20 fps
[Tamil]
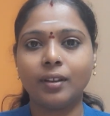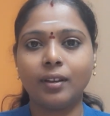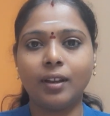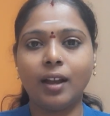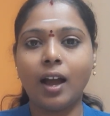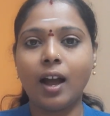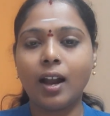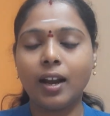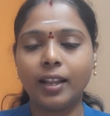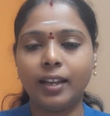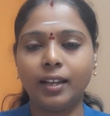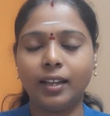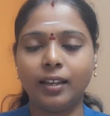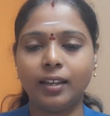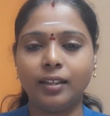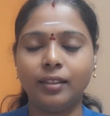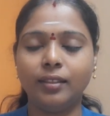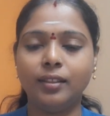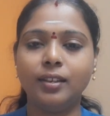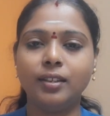காலையில்
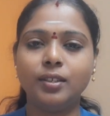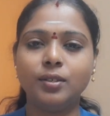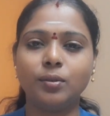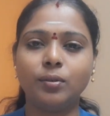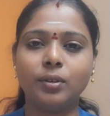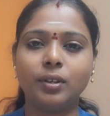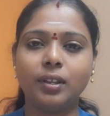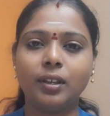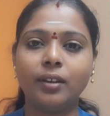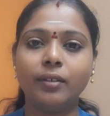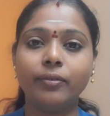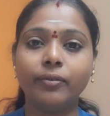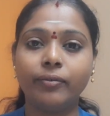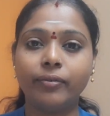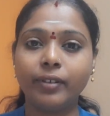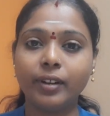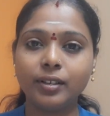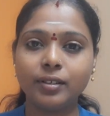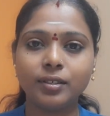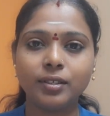எந்திரிச்ச உடனே
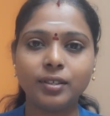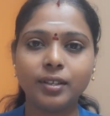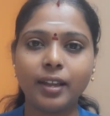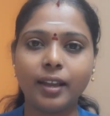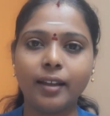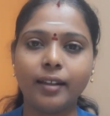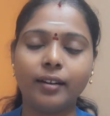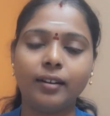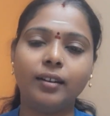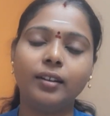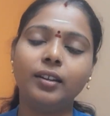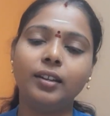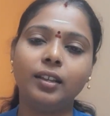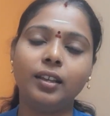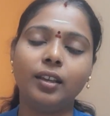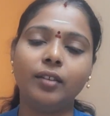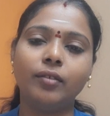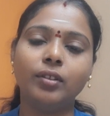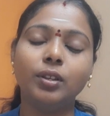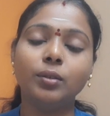ஃப்ரெஷ் ஏரில்
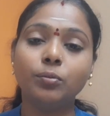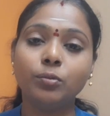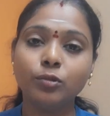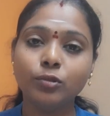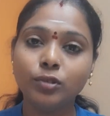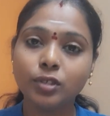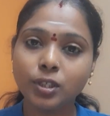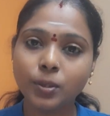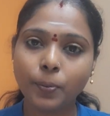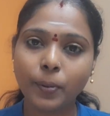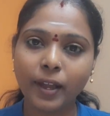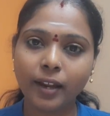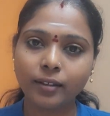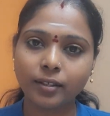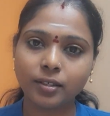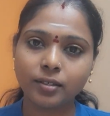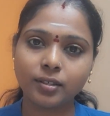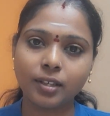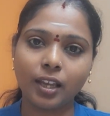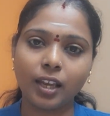நீங்கள் வந்து மூச்சு
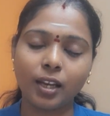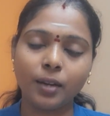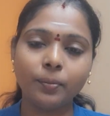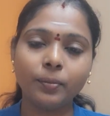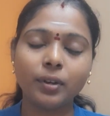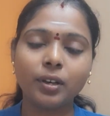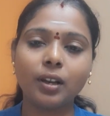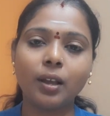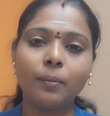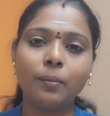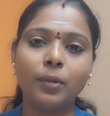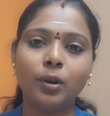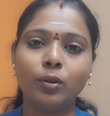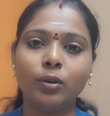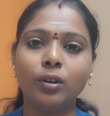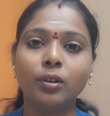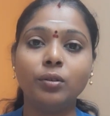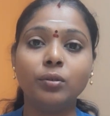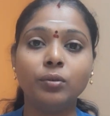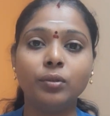பயிற்சி செய்யணும்
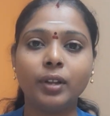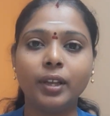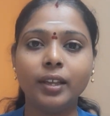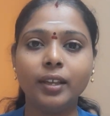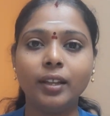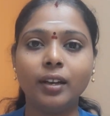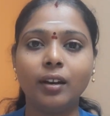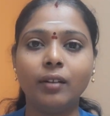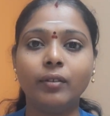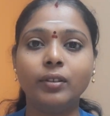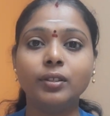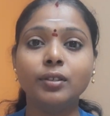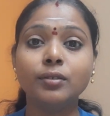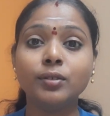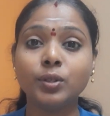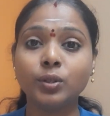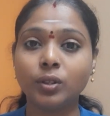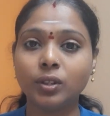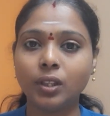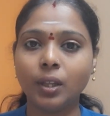நம்மளோட நுரையீரல் வந்து
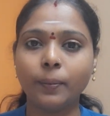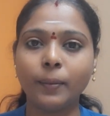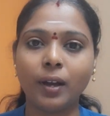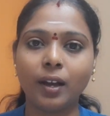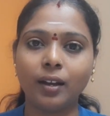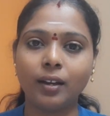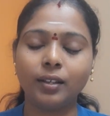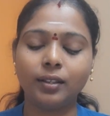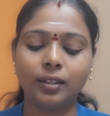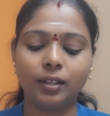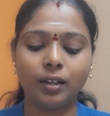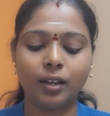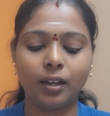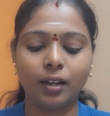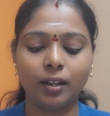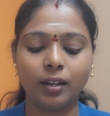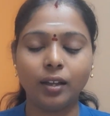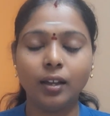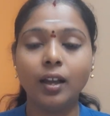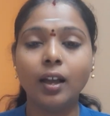
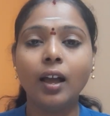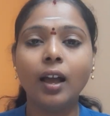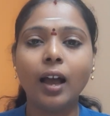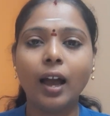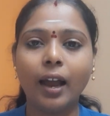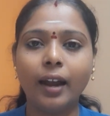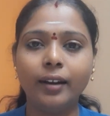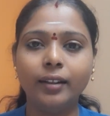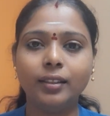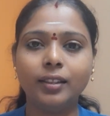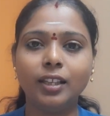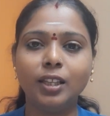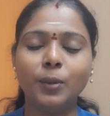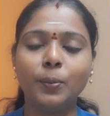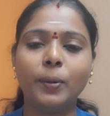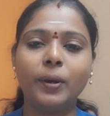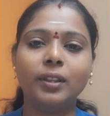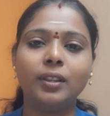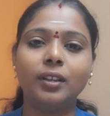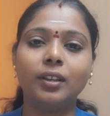சுத்தமாகிறதுக்காக அடுத்தது
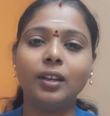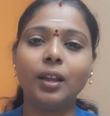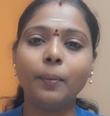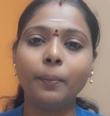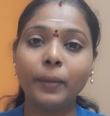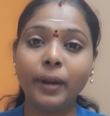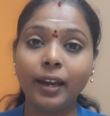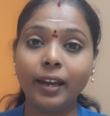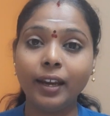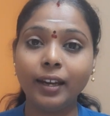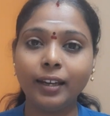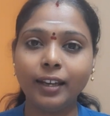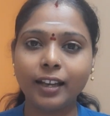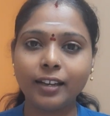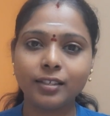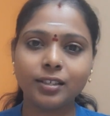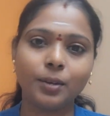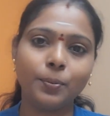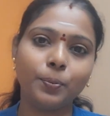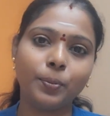பார்த்திங்கன்னா
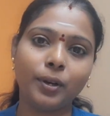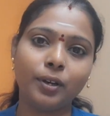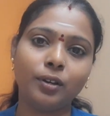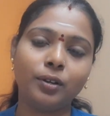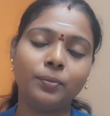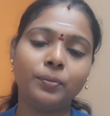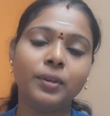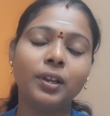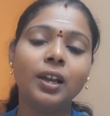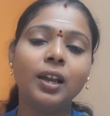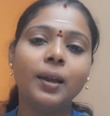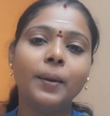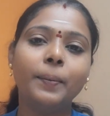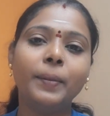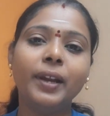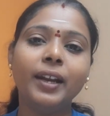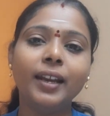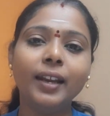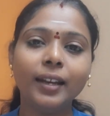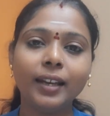மெடிடேஷன் பண்ணணும்
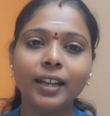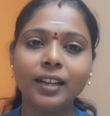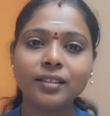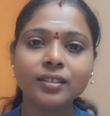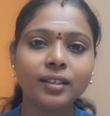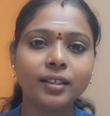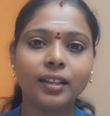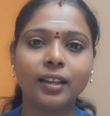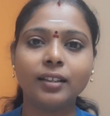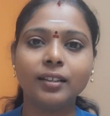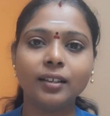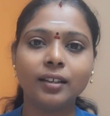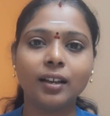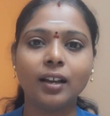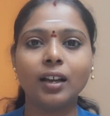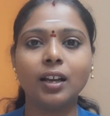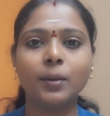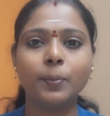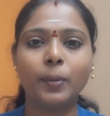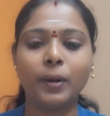மெடிடேஷன்
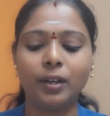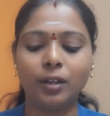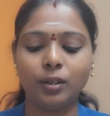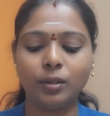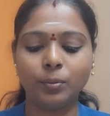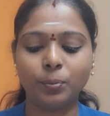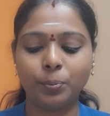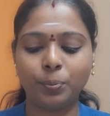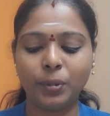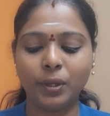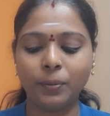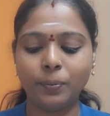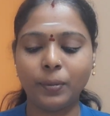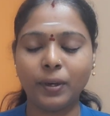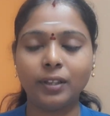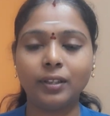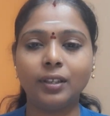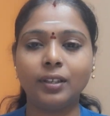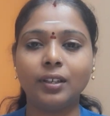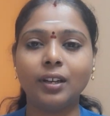எதுக்காக பண்ணணும் அப்படின்னு
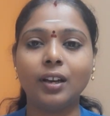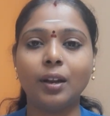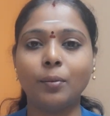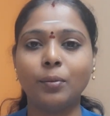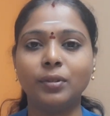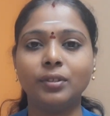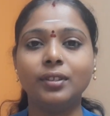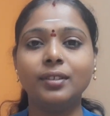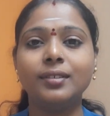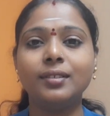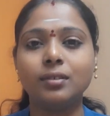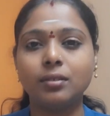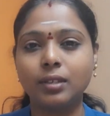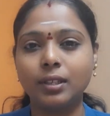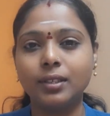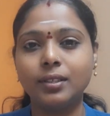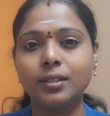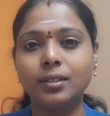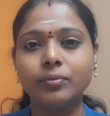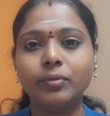பார்த்தீங்கன்னா நம்ம வந்து
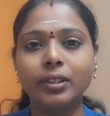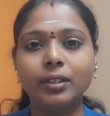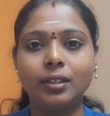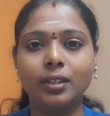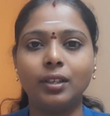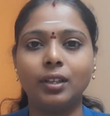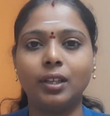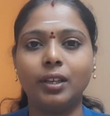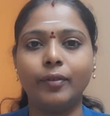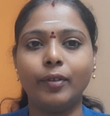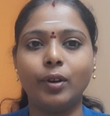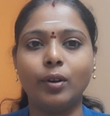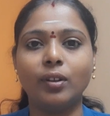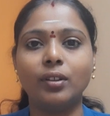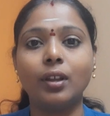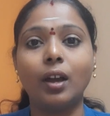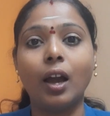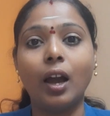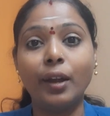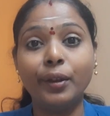ஸ்ட்ரெஸ் வந்து இருக்கவே
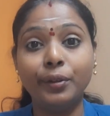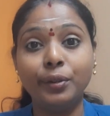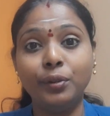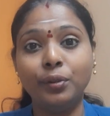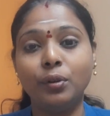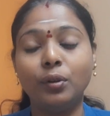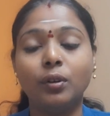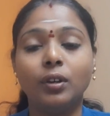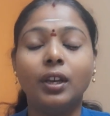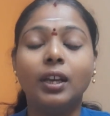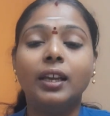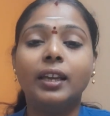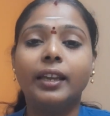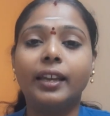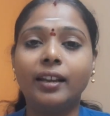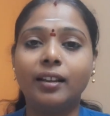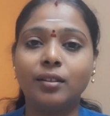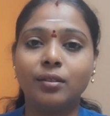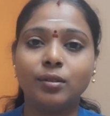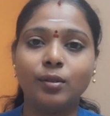கூடாது ஐயோ
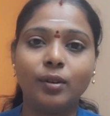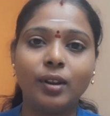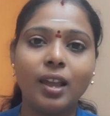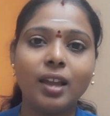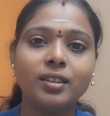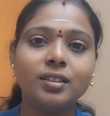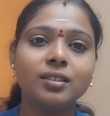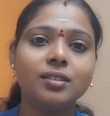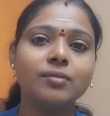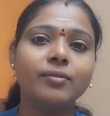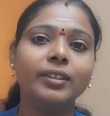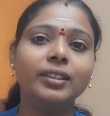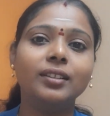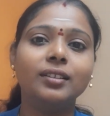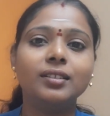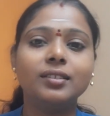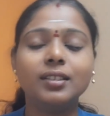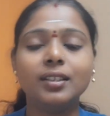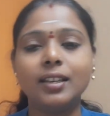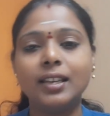எனக்கு சொரியாசிஸ்
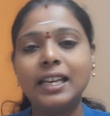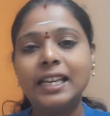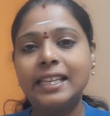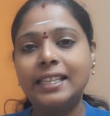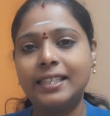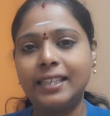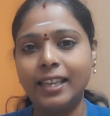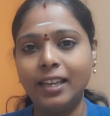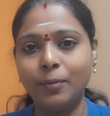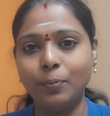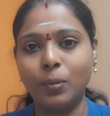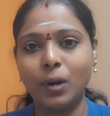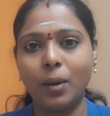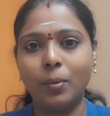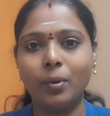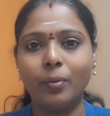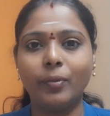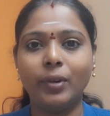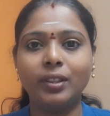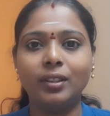வந்துடுச்சு ஸ்கின்
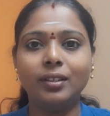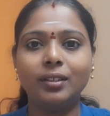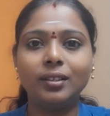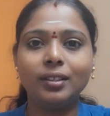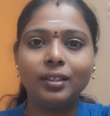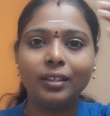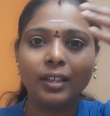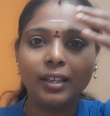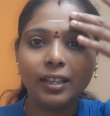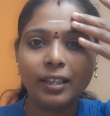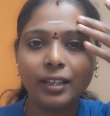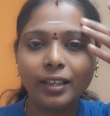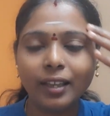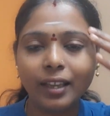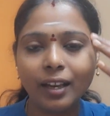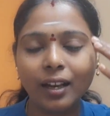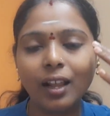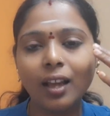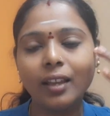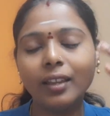ப்ராப்ளம் வந்துட்டு
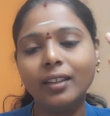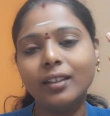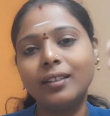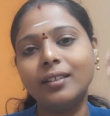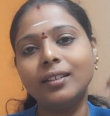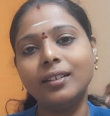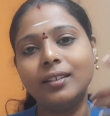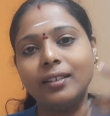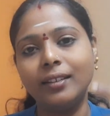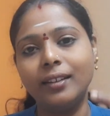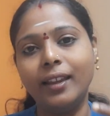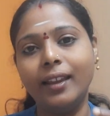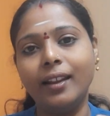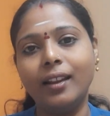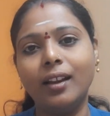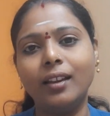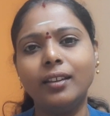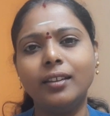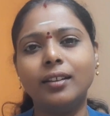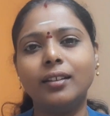இங்கேலாம் இருக்குது
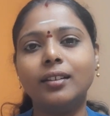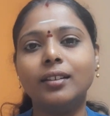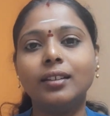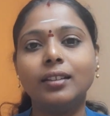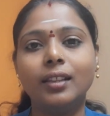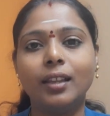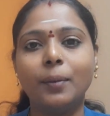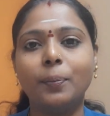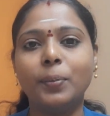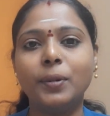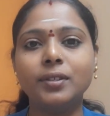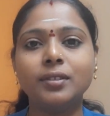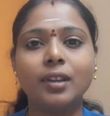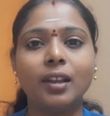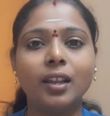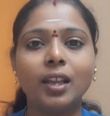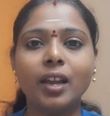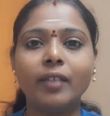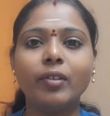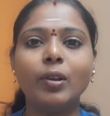இங்கேலாம் இருக்குது இது எப்படி
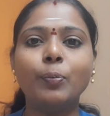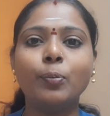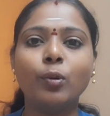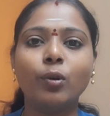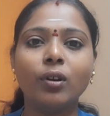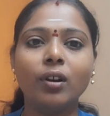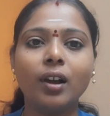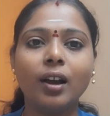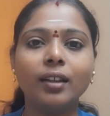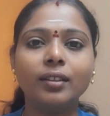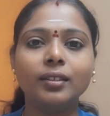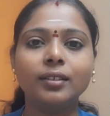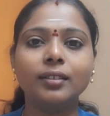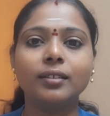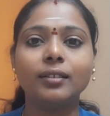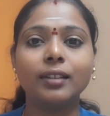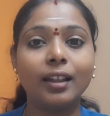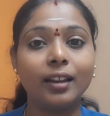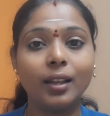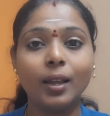சரியாகவே போகாது
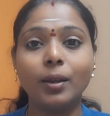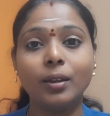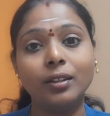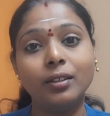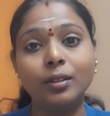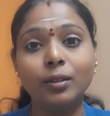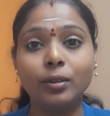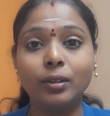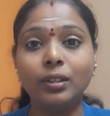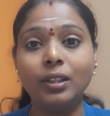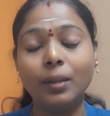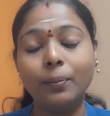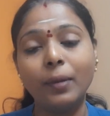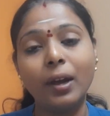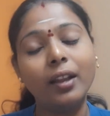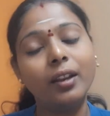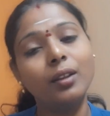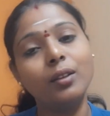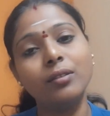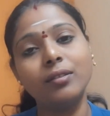நிறைய இது இது
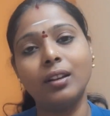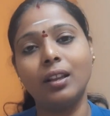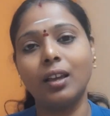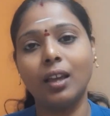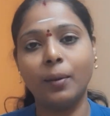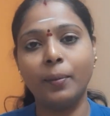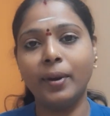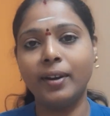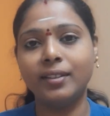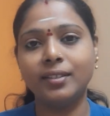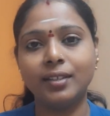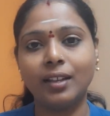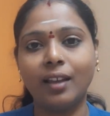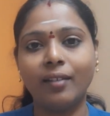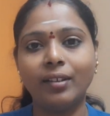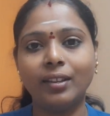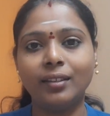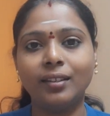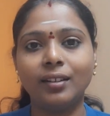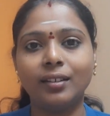மாதிரியே சில கமெண்ட்ஸ்
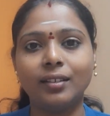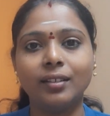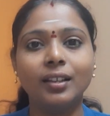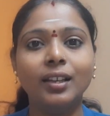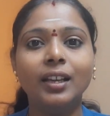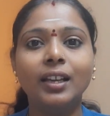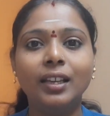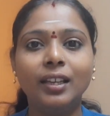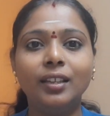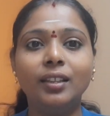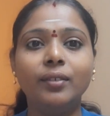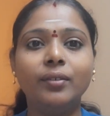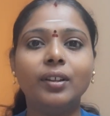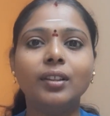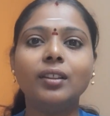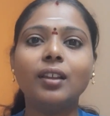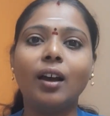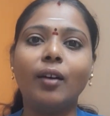எல்லாம் வந்திருக்கு இது வந்து